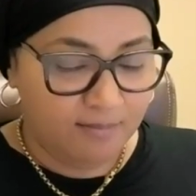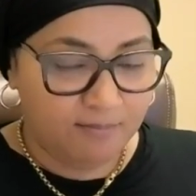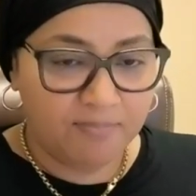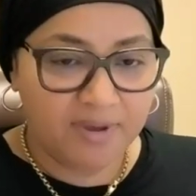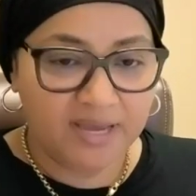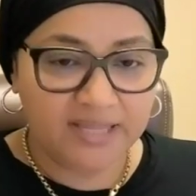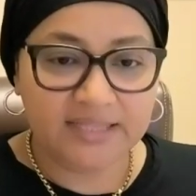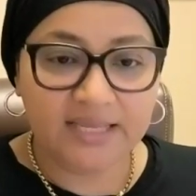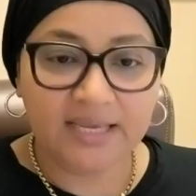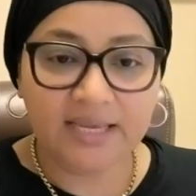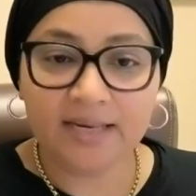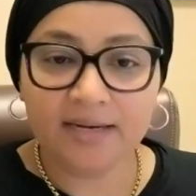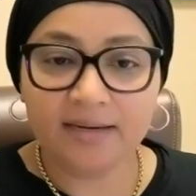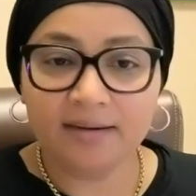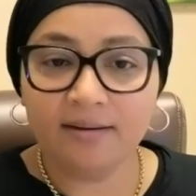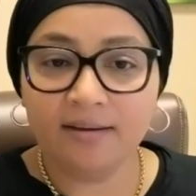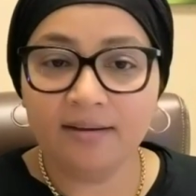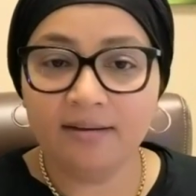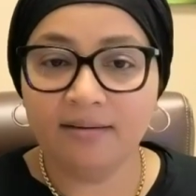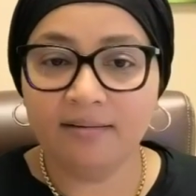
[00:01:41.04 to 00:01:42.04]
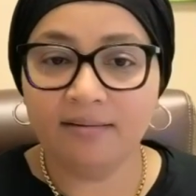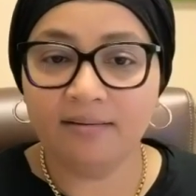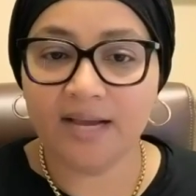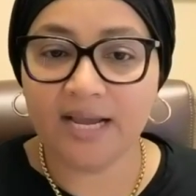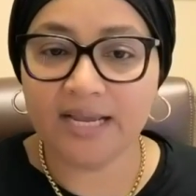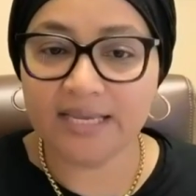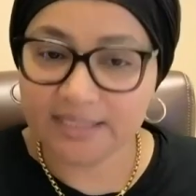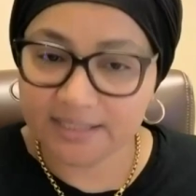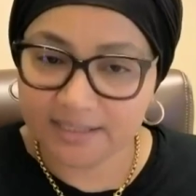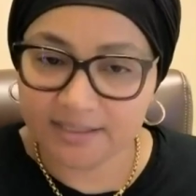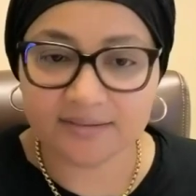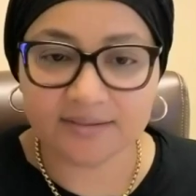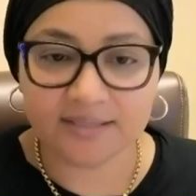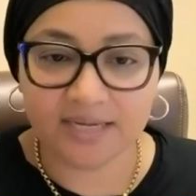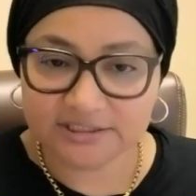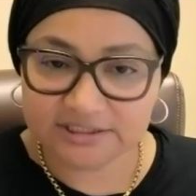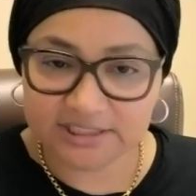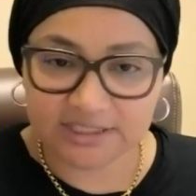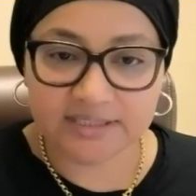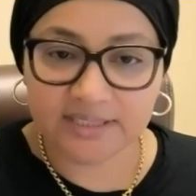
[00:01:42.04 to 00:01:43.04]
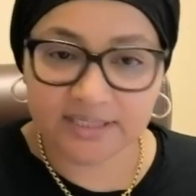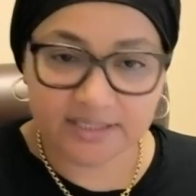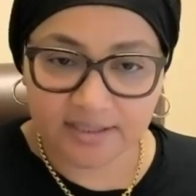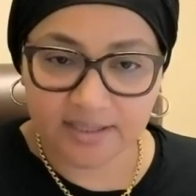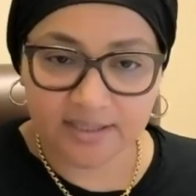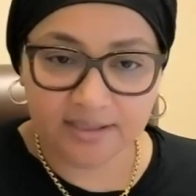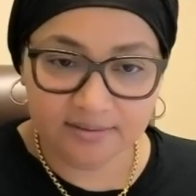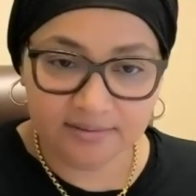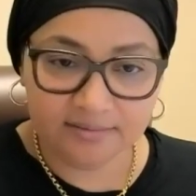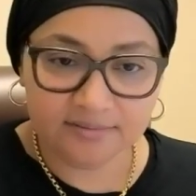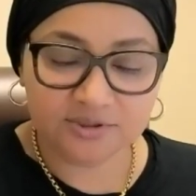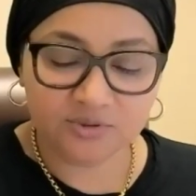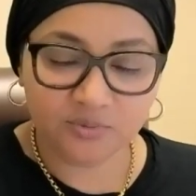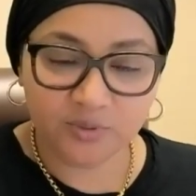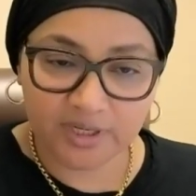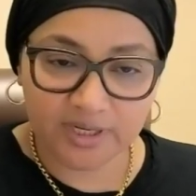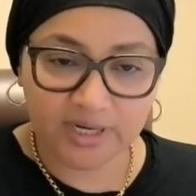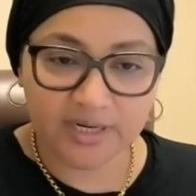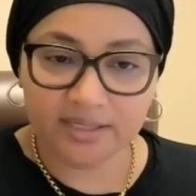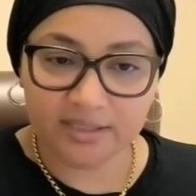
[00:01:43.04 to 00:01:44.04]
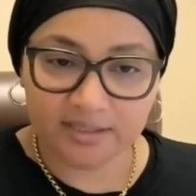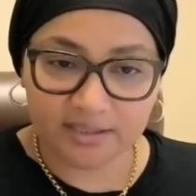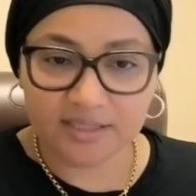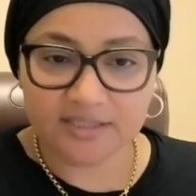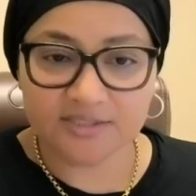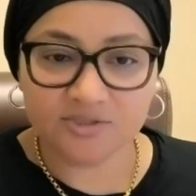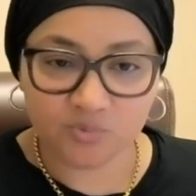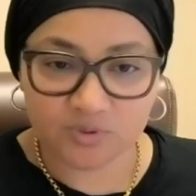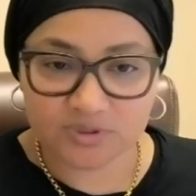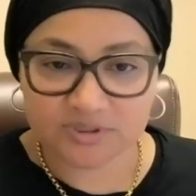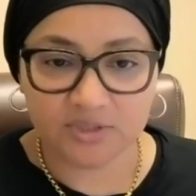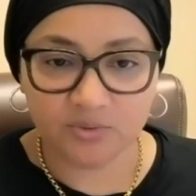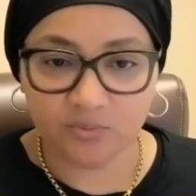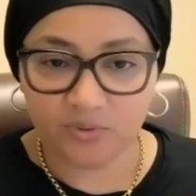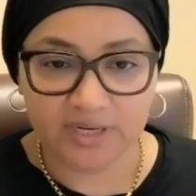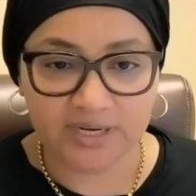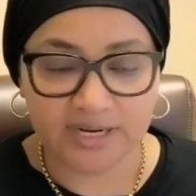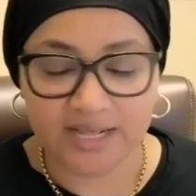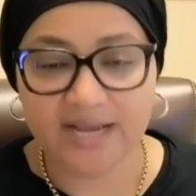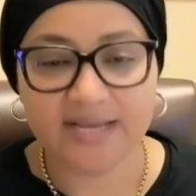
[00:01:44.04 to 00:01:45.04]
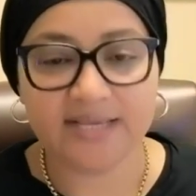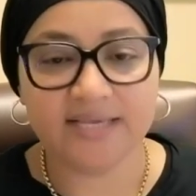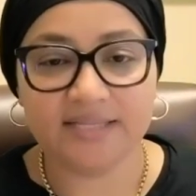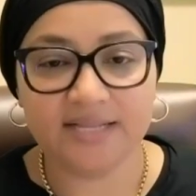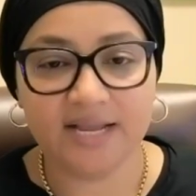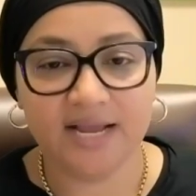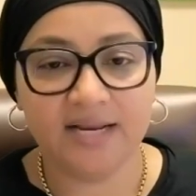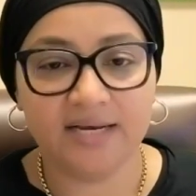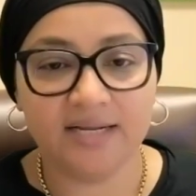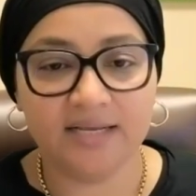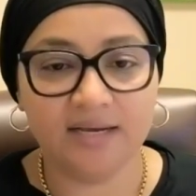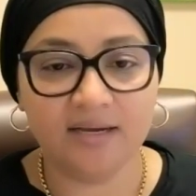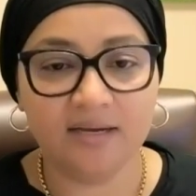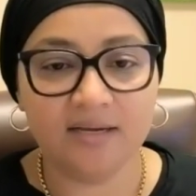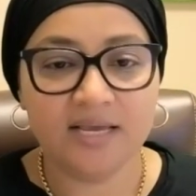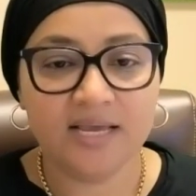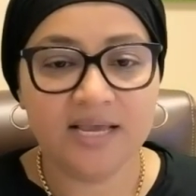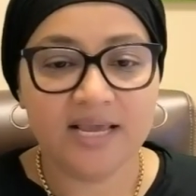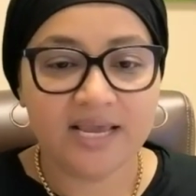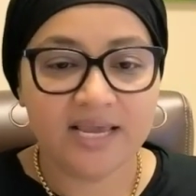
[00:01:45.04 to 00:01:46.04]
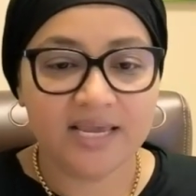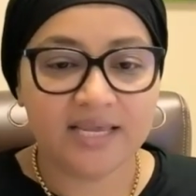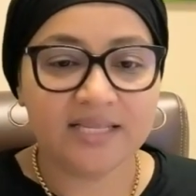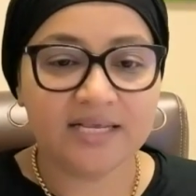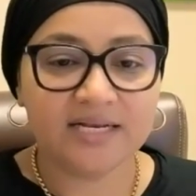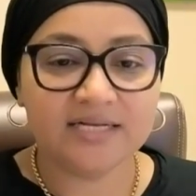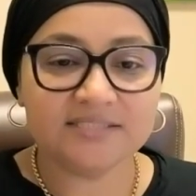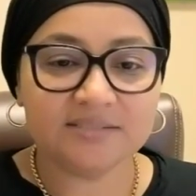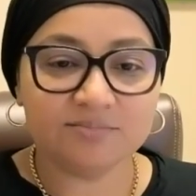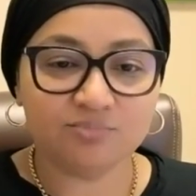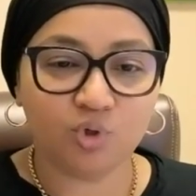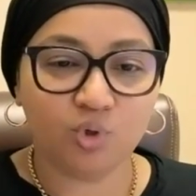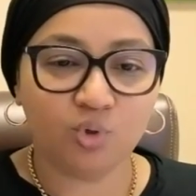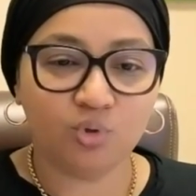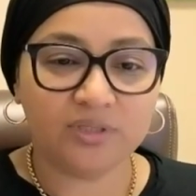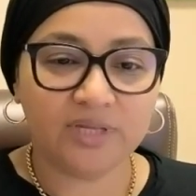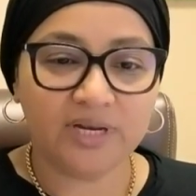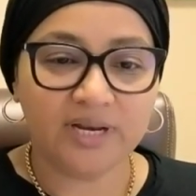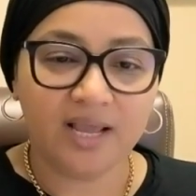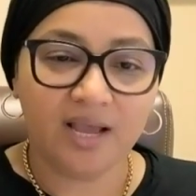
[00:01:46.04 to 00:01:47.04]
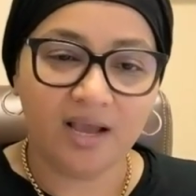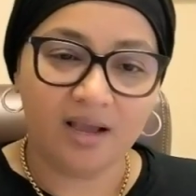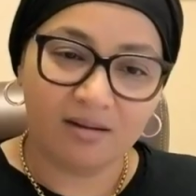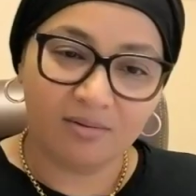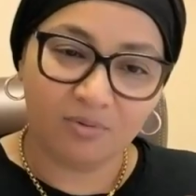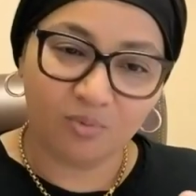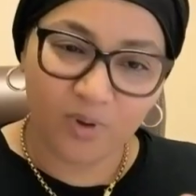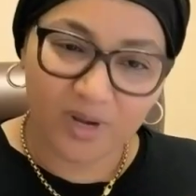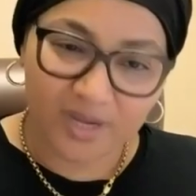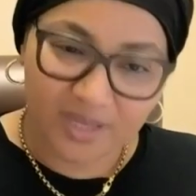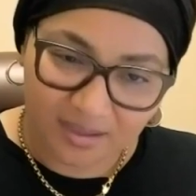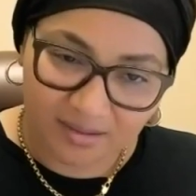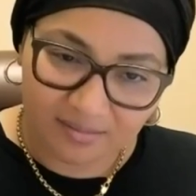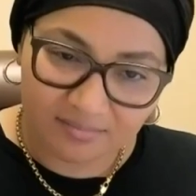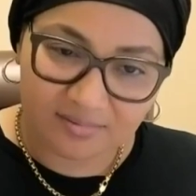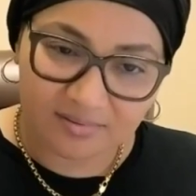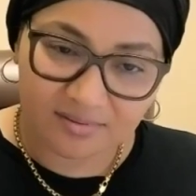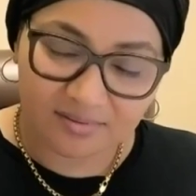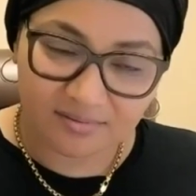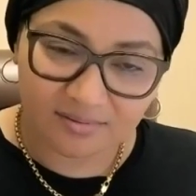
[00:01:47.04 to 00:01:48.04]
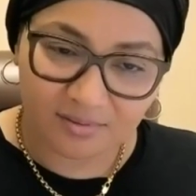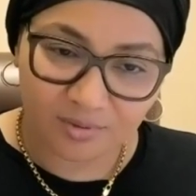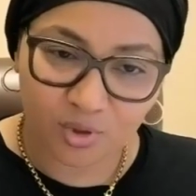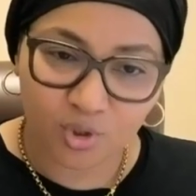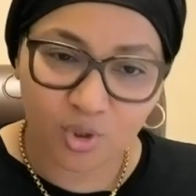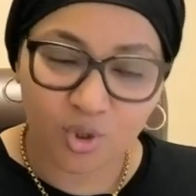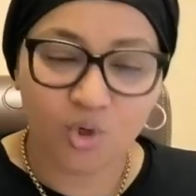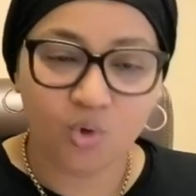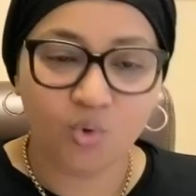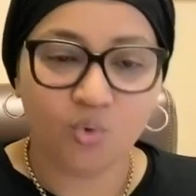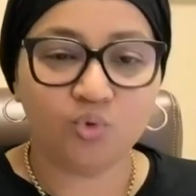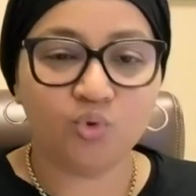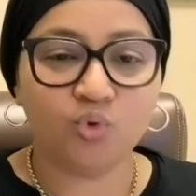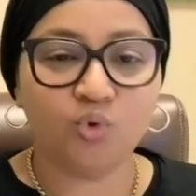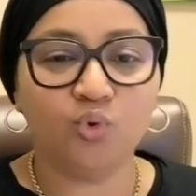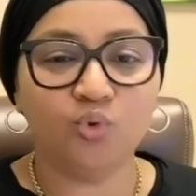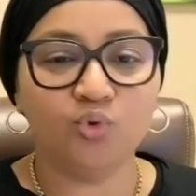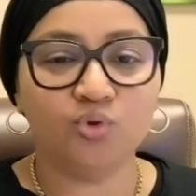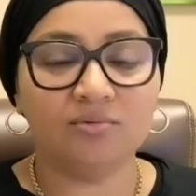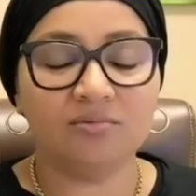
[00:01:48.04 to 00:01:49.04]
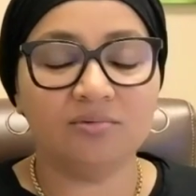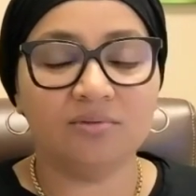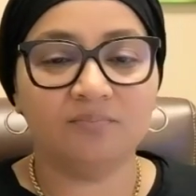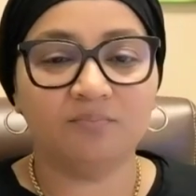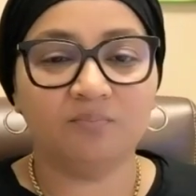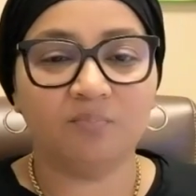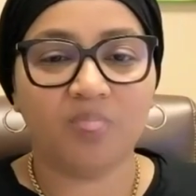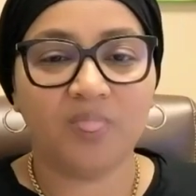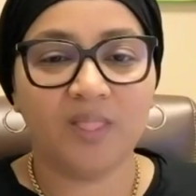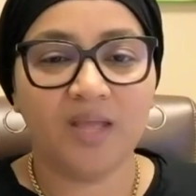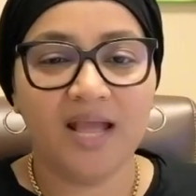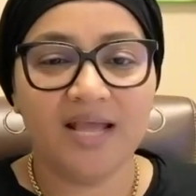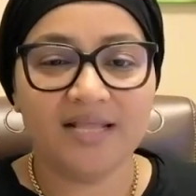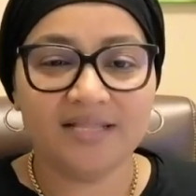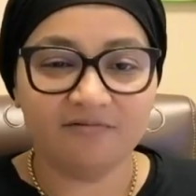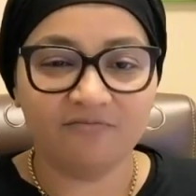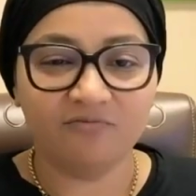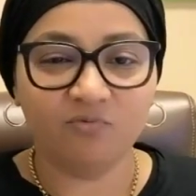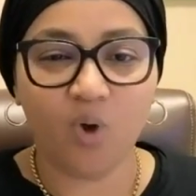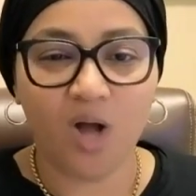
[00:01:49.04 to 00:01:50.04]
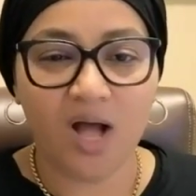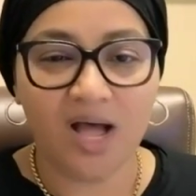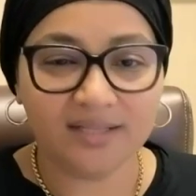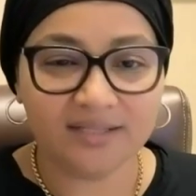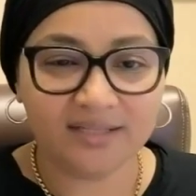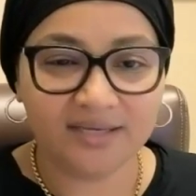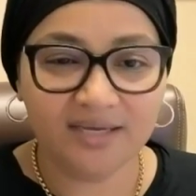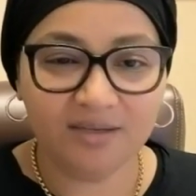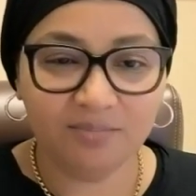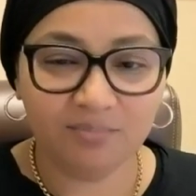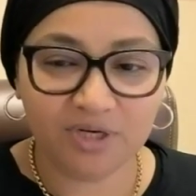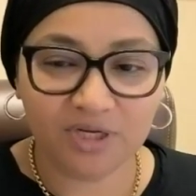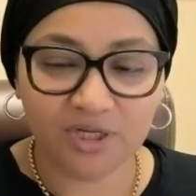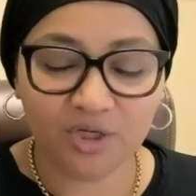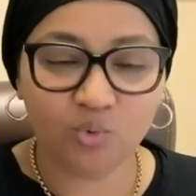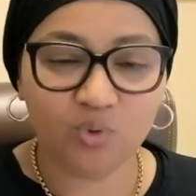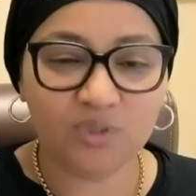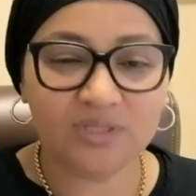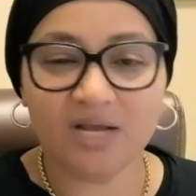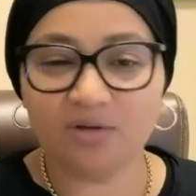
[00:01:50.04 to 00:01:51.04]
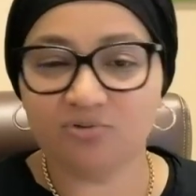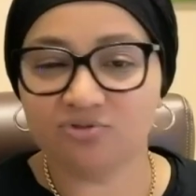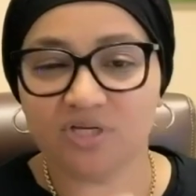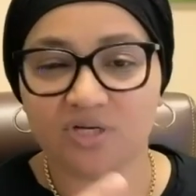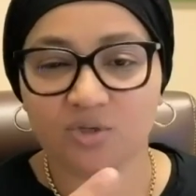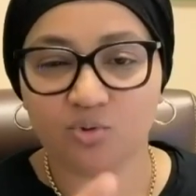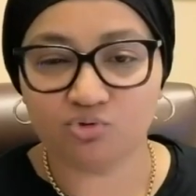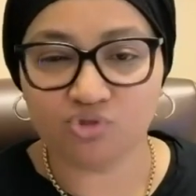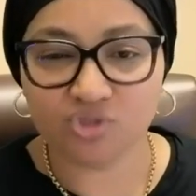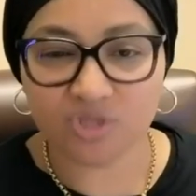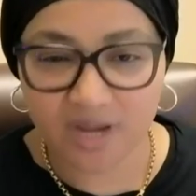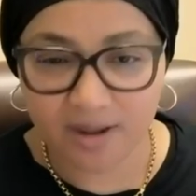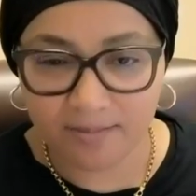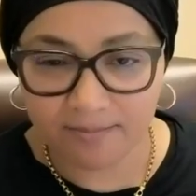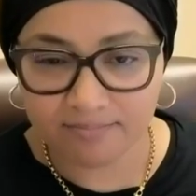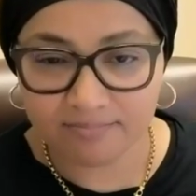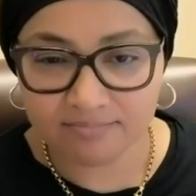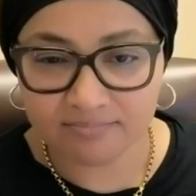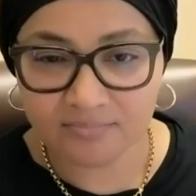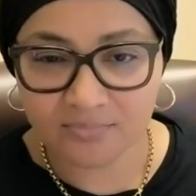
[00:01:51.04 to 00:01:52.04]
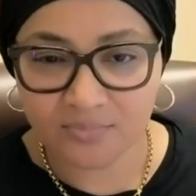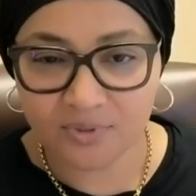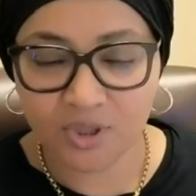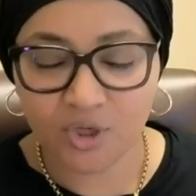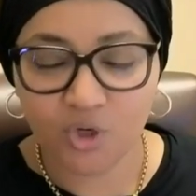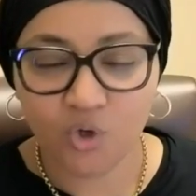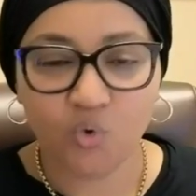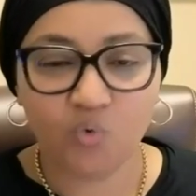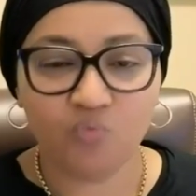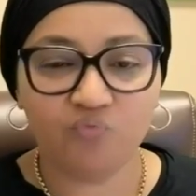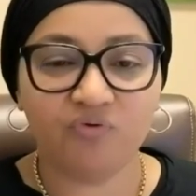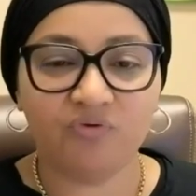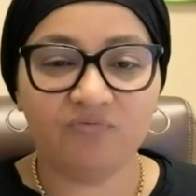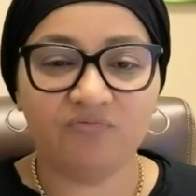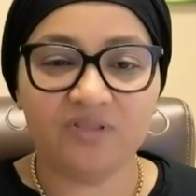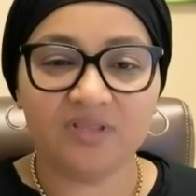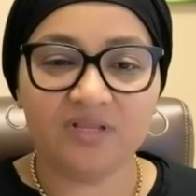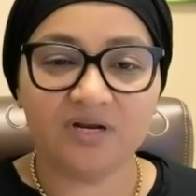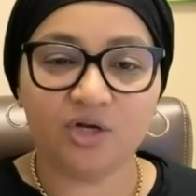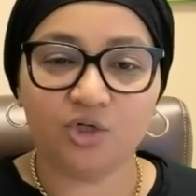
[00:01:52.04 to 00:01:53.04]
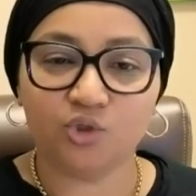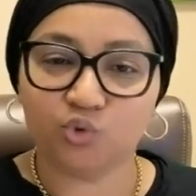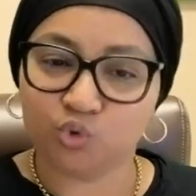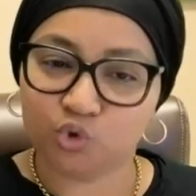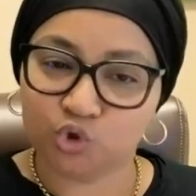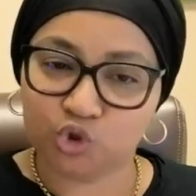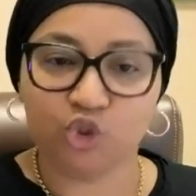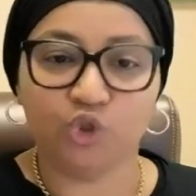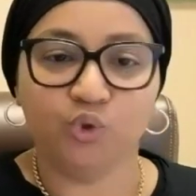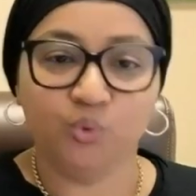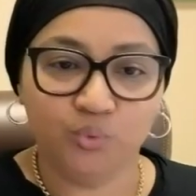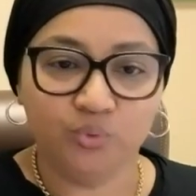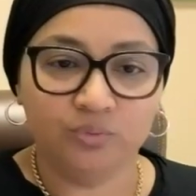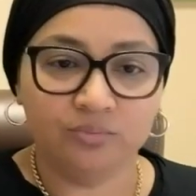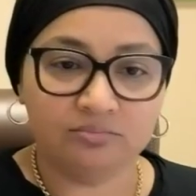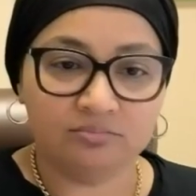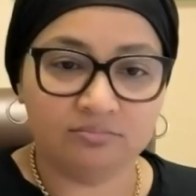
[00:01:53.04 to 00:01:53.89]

بعدين اي خطه عشان تنجح سواء على انقاص وزن ولا لحاجه ثانيه انت لازم تخط لها وقت وتخط هدف واضح من انه انت عاوز تنقص كم وفي فتره قدر شنو